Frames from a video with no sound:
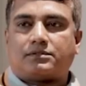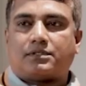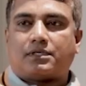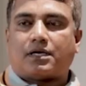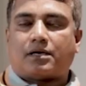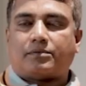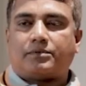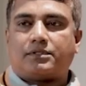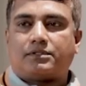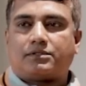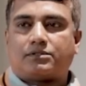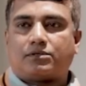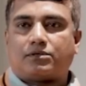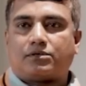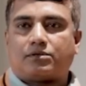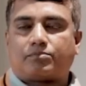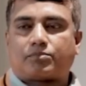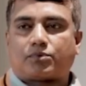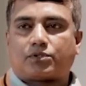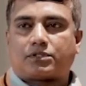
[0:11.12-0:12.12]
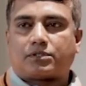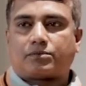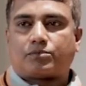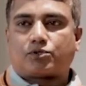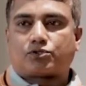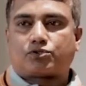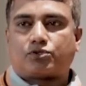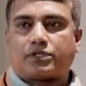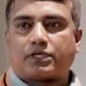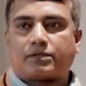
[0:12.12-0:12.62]
যে আমি তো প্রত্যেক
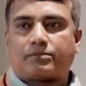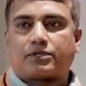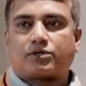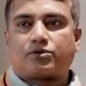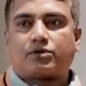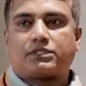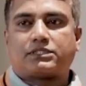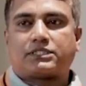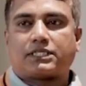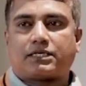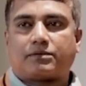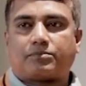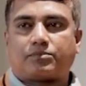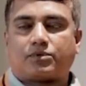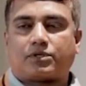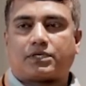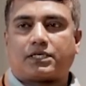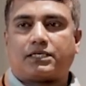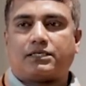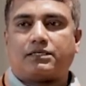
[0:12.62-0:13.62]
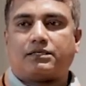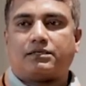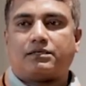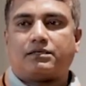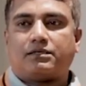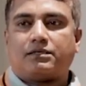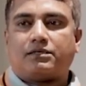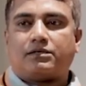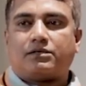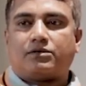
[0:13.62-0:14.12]
বছরই একবার করে চেক আপ করাই
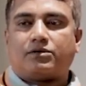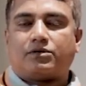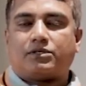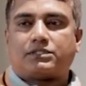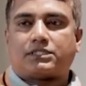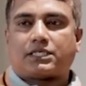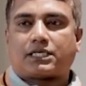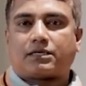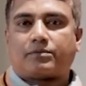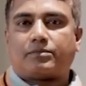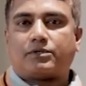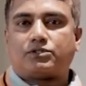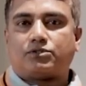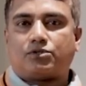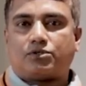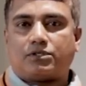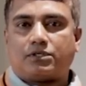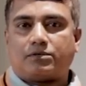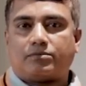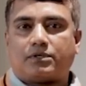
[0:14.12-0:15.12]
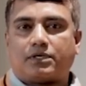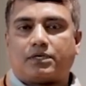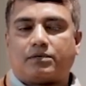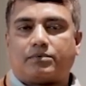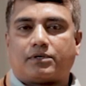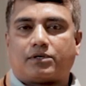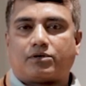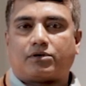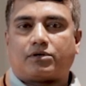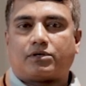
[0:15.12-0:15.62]
ওই চেক আপের জন্য
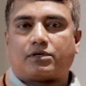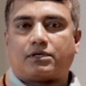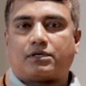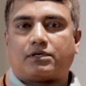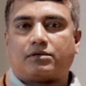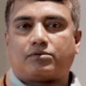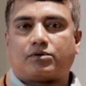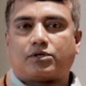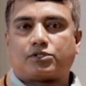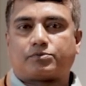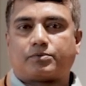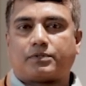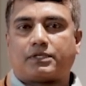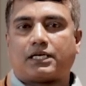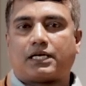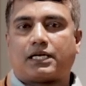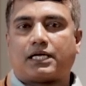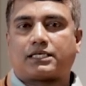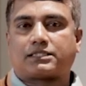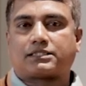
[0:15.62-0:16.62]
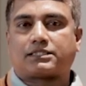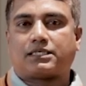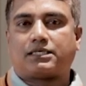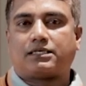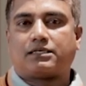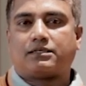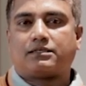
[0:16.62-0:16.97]
এইবার হসপিটালে আসা